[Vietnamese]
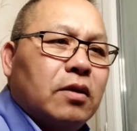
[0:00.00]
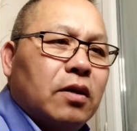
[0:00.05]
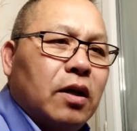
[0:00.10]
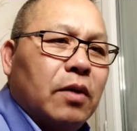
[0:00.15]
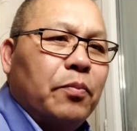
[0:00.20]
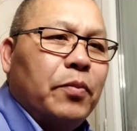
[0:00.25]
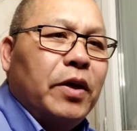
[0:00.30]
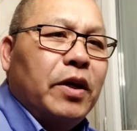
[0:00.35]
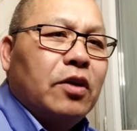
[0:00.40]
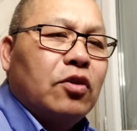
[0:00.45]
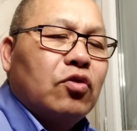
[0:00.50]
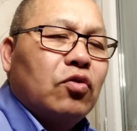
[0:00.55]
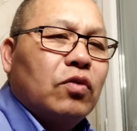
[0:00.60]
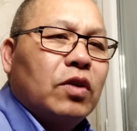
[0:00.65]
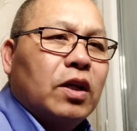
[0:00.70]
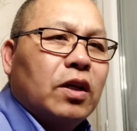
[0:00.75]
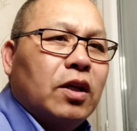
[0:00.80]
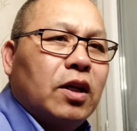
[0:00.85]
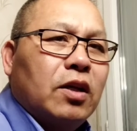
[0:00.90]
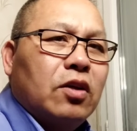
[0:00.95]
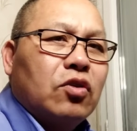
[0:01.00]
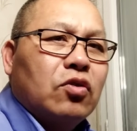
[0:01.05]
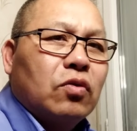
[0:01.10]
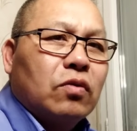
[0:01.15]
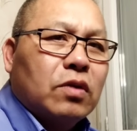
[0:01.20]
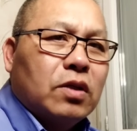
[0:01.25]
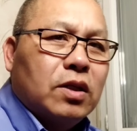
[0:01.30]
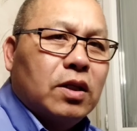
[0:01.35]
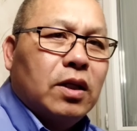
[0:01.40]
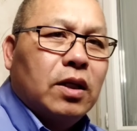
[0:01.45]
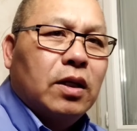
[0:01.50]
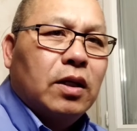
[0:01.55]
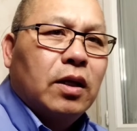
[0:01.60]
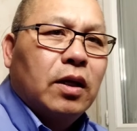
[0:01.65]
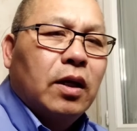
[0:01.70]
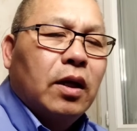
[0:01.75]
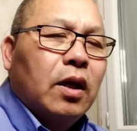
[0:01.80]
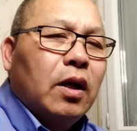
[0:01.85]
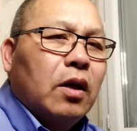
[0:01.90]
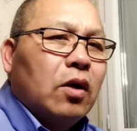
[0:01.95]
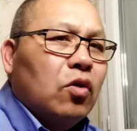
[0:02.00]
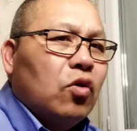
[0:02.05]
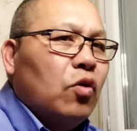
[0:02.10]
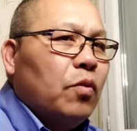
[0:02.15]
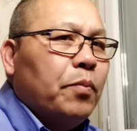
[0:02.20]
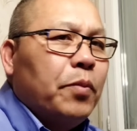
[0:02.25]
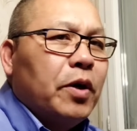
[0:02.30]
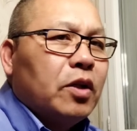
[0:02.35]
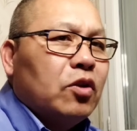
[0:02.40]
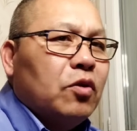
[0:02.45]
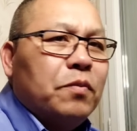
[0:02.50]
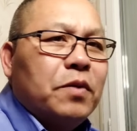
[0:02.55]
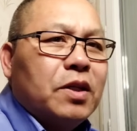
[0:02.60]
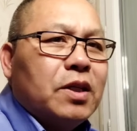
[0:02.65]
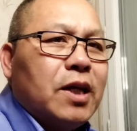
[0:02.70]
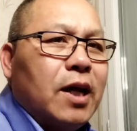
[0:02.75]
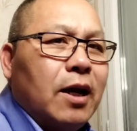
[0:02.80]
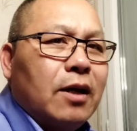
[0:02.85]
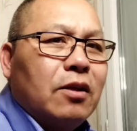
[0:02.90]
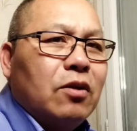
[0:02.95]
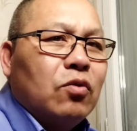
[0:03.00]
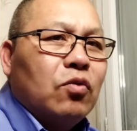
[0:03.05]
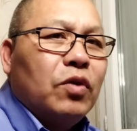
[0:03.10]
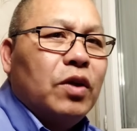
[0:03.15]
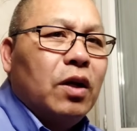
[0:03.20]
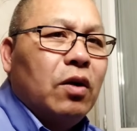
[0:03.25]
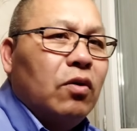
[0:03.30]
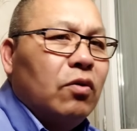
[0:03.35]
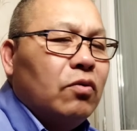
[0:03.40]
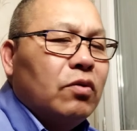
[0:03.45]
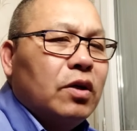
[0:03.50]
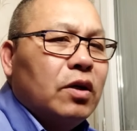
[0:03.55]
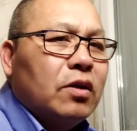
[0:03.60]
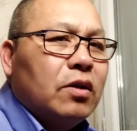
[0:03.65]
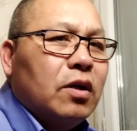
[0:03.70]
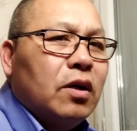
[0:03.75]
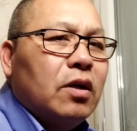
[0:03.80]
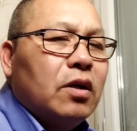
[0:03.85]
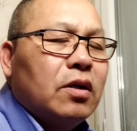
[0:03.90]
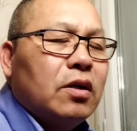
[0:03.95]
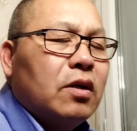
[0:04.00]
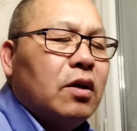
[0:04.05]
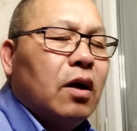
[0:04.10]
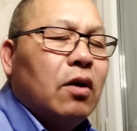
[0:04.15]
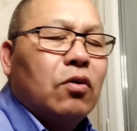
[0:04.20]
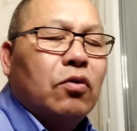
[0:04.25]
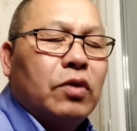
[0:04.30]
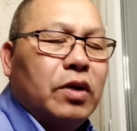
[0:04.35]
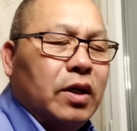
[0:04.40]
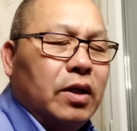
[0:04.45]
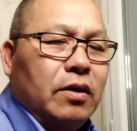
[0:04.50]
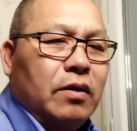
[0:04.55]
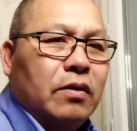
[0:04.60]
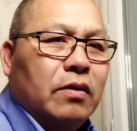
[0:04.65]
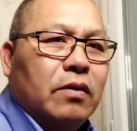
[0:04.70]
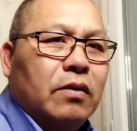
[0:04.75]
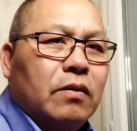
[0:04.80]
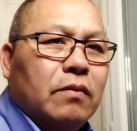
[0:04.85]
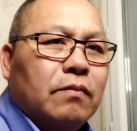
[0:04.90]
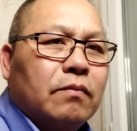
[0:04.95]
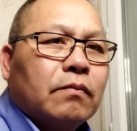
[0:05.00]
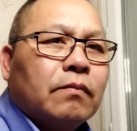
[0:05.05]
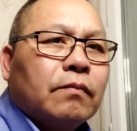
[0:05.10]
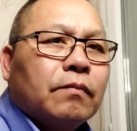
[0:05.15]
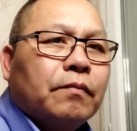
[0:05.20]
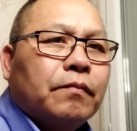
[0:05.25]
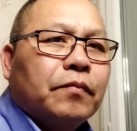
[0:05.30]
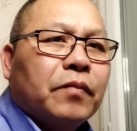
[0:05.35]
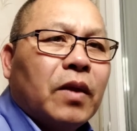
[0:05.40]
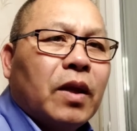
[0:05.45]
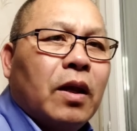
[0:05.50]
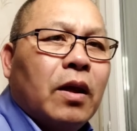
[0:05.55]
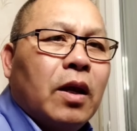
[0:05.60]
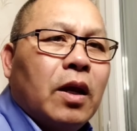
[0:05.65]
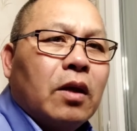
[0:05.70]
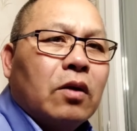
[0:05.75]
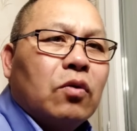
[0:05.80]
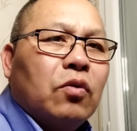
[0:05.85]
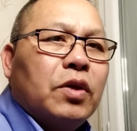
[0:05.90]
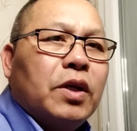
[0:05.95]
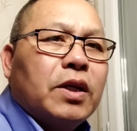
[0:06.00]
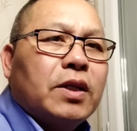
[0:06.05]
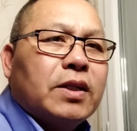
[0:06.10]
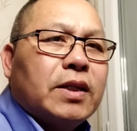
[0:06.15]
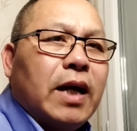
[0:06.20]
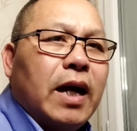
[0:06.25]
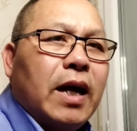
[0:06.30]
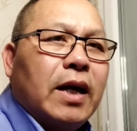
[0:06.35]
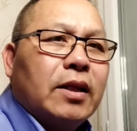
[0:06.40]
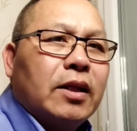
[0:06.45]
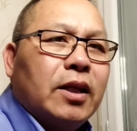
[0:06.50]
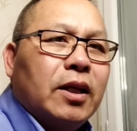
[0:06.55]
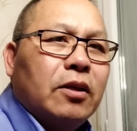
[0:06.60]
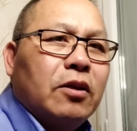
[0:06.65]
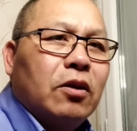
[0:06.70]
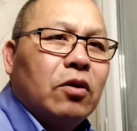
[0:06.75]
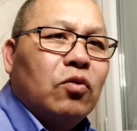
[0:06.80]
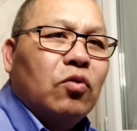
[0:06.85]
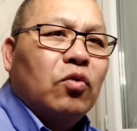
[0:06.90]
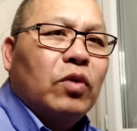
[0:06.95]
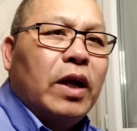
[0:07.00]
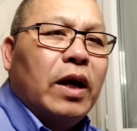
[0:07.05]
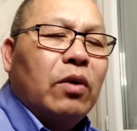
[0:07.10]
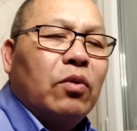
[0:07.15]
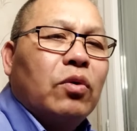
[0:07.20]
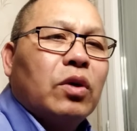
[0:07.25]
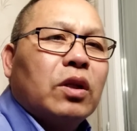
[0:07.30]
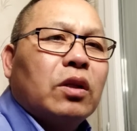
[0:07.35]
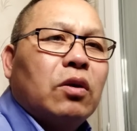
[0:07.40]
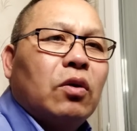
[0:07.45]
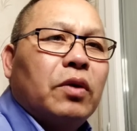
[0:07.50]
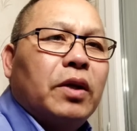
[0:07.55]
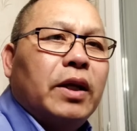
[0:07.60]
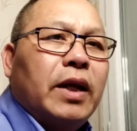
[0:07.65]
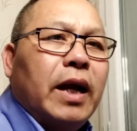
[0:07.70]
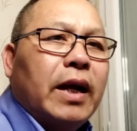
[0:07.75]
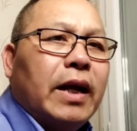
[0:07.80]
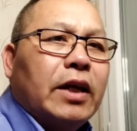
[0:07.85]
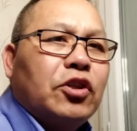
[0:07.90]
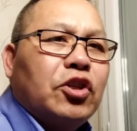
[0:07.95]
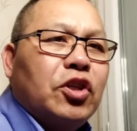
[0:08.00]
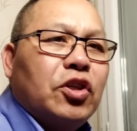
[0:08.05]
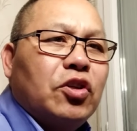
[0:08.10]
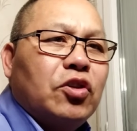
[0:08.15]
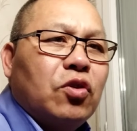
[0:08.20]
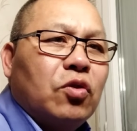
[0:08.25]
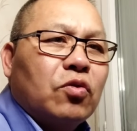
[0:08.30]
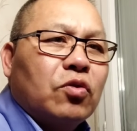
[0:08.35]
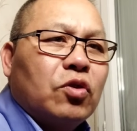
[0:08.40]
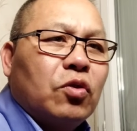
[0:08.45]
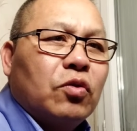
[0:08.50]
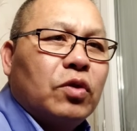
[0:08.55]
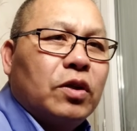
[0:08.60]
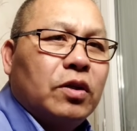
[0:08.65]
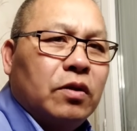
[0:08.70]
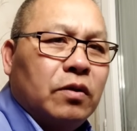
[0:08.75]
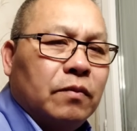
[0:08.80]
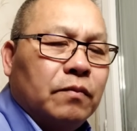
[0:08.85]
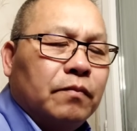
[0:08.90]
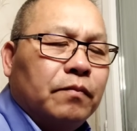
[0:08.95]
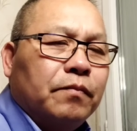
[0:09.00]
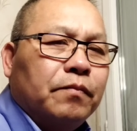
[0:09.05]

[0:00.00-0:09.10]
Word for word: sư là bê ý chồng nè thi chồng cú bỏ tụi mình sai nữa cú yên lưu nè cơn gầu đi là cú gì xã hay tiền cho cú là ô tô ý à đã chỉ dùng trâu được